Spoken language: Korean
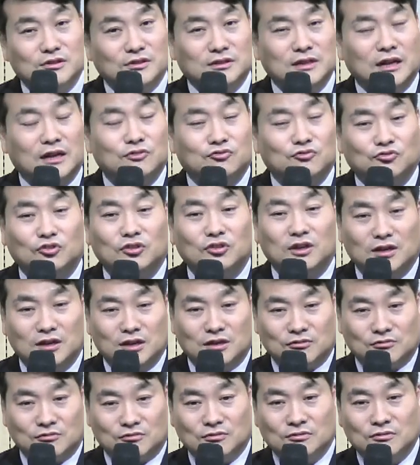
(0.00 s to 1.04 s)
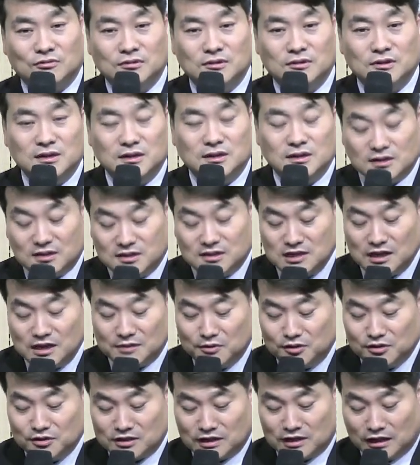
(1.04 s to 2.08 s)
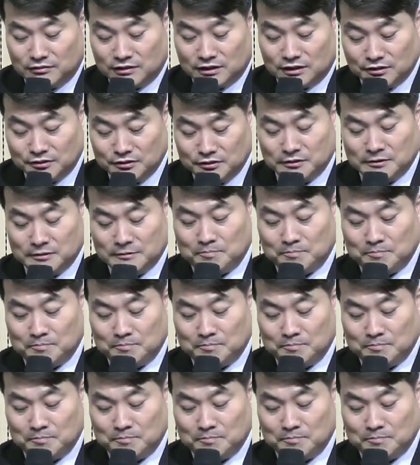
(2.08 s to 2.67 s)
나 죽여달라고. 그 장면이 나와요.